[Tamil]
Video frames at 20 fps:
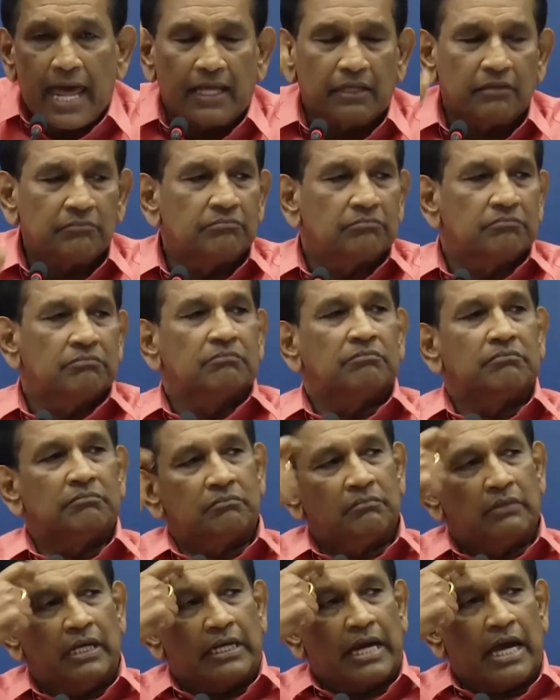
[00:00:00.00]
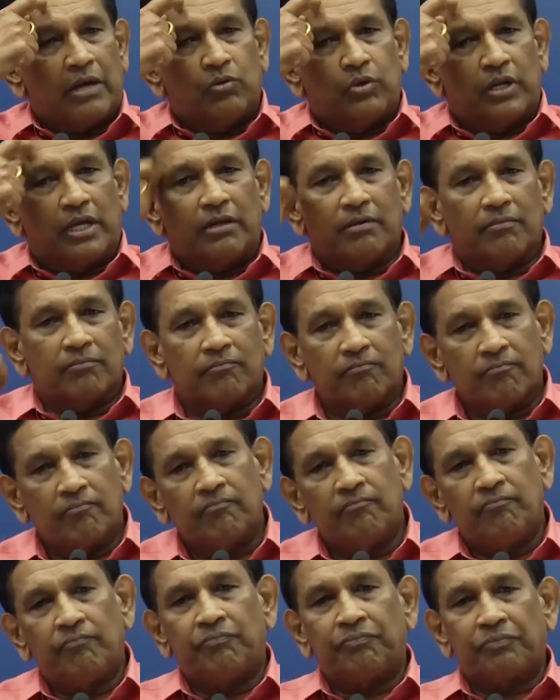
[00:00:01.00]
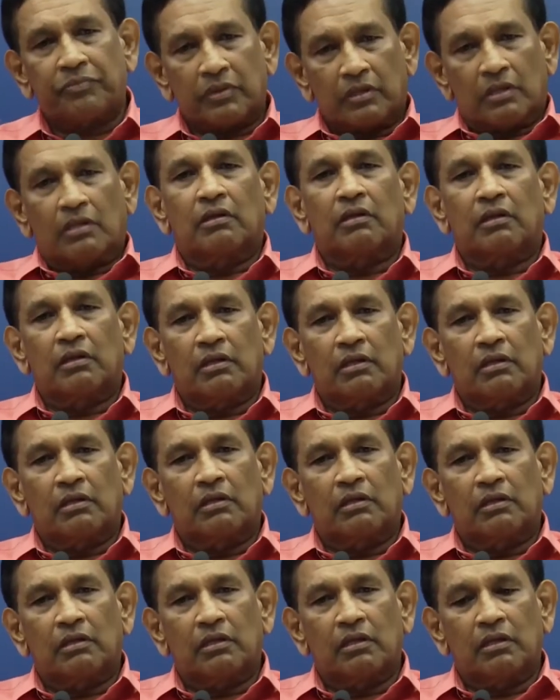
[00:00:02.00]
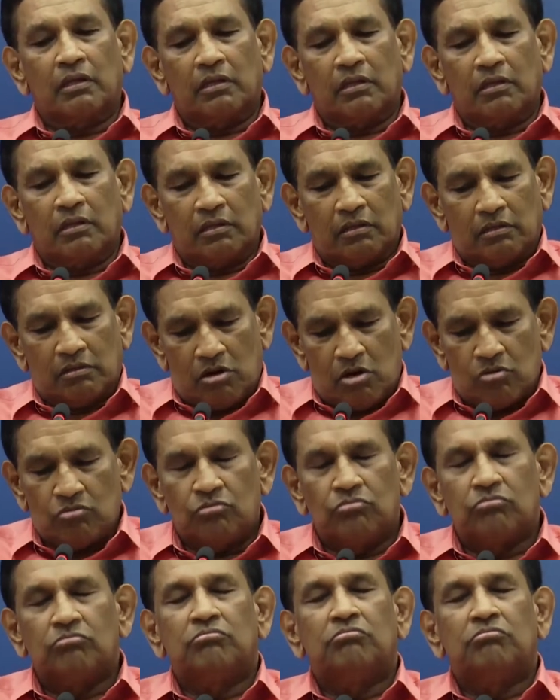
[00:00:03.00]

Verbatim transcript: தொன்னூற்றி ஒன்பது தசம் ஏழு இரண்டு ஐந்து வீதம் தொடர்பில் யாரும் கதைக்கவில்லை